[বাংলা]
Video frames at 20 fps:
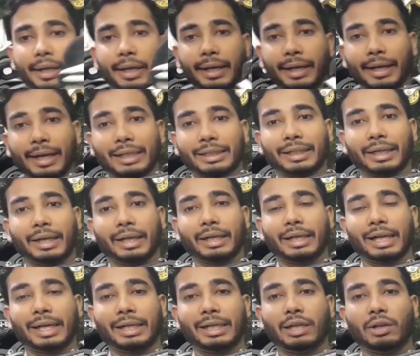এটা এক চাকায়
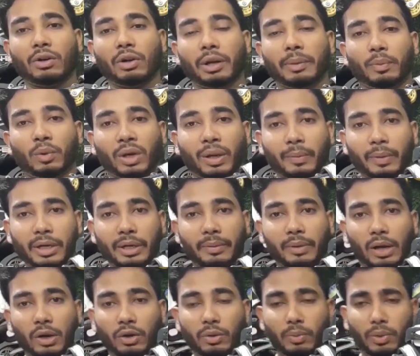লাইটিং হয় মোটামুটি
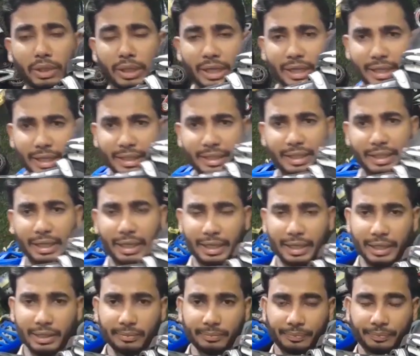ভালোর মধ্যে একটা
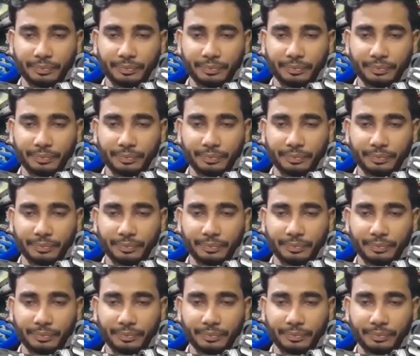স্কার্টিং